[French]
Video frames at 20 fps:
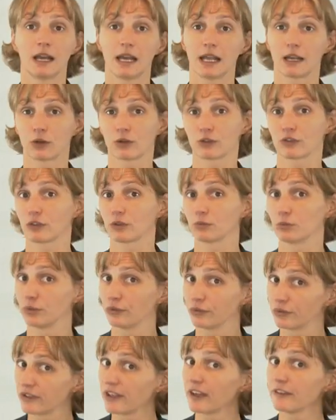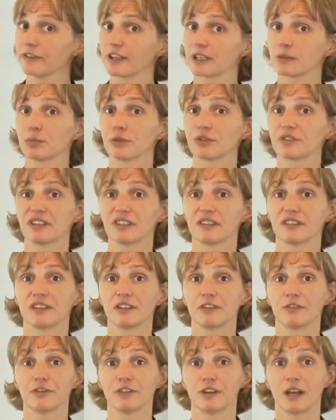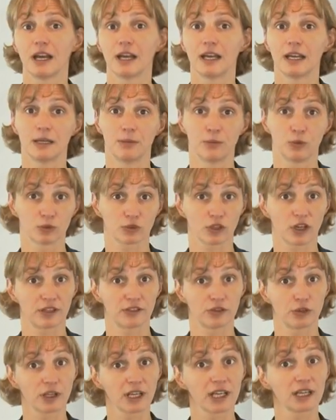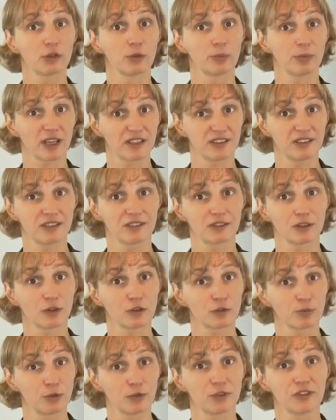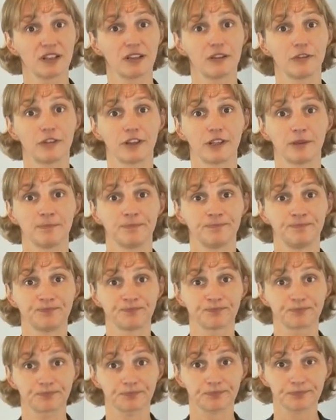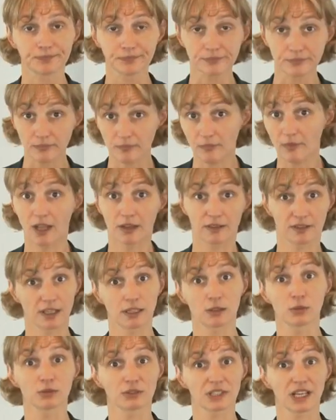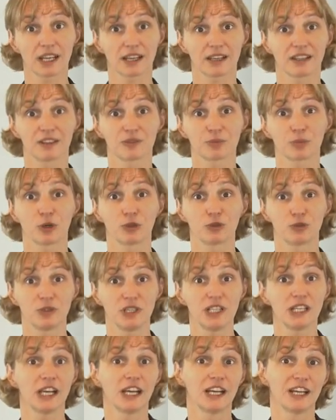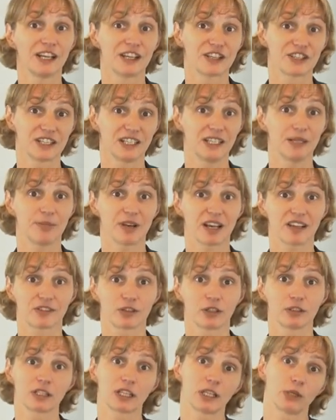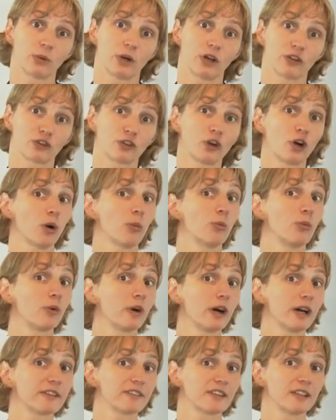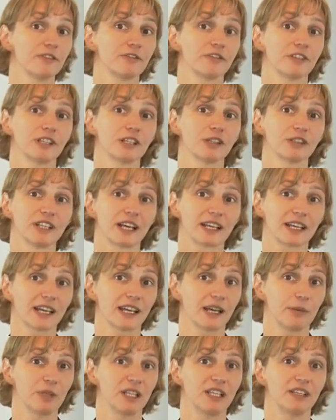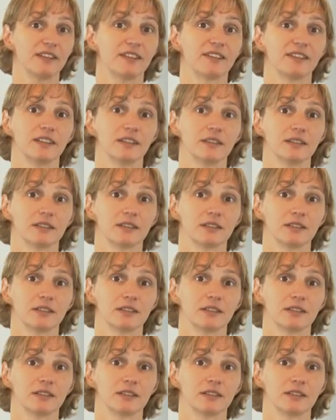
Elles ressentent plus d'affects positifs et montrent un degré de persistance plus élevé. C'est le contraire qui se produit chez les personnes qui ont un score moins élevé en agréabilité.